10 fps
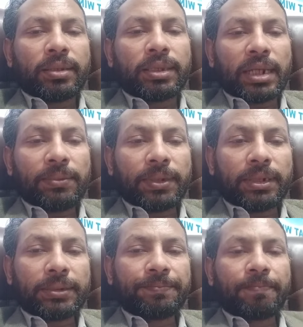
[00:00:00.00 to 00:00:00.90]
जनाब
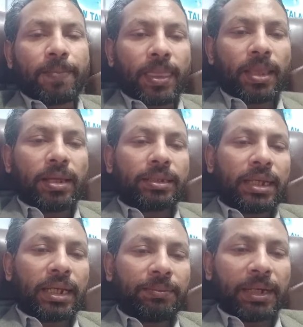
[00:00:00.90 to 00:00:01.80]

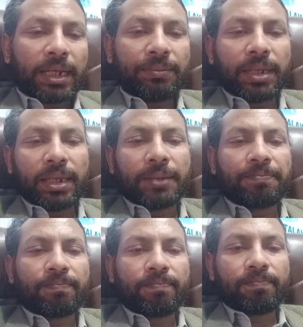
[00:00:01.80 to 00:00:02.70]
गज़ा के बारे में
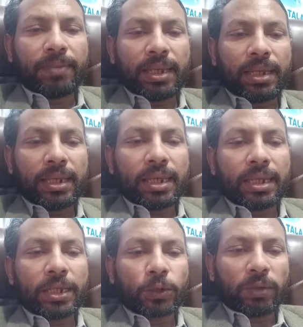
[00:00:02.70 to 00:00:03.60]
मैं ये
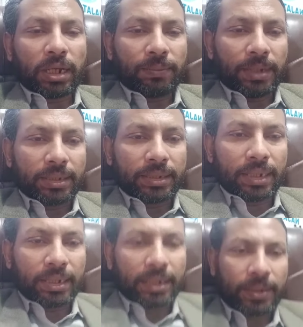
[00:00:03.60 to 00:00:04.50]
यशवा का बयान
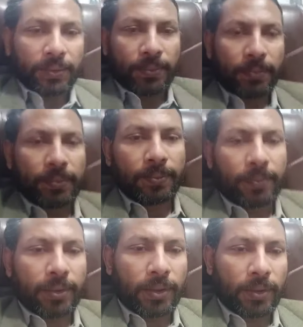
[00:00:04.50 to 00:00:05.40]
जारी कर रहा हूँ
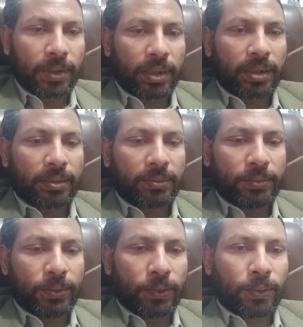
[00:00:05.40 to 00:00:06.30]
और
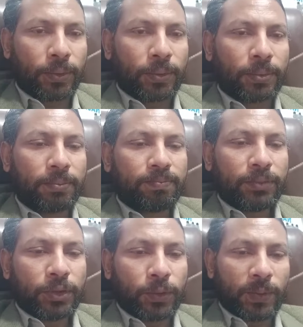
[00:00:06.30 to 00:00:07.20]
जो
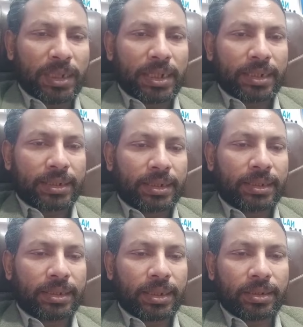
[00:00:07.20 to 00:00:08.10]
सुनी रियासत
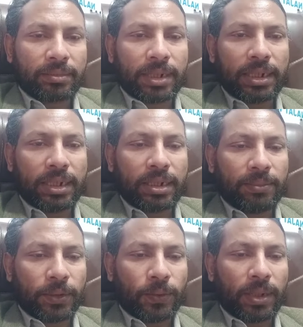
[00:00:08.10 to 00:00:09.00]
की तर्जमानी का
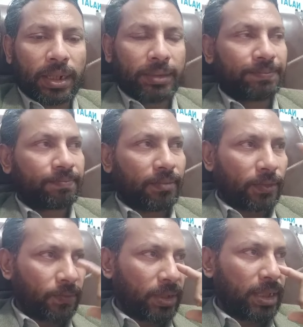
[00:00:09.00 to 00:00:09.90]
अमल होगा
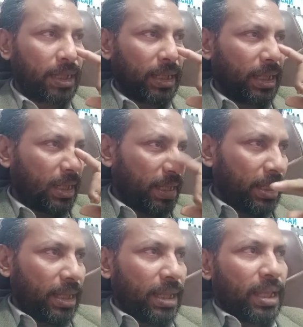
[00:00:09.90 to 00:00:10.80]
वो ये है
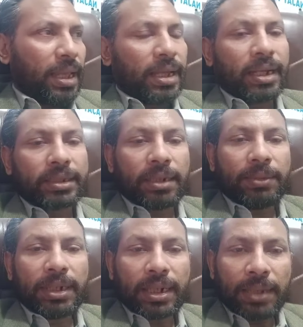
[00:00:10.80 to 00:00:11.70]
गज़ा
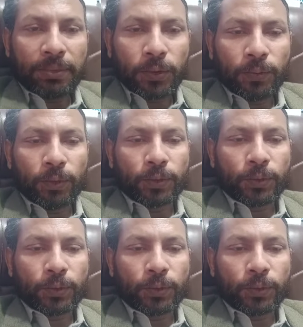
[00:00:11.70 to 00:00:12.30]
में लड़ाई मकूफ़ हो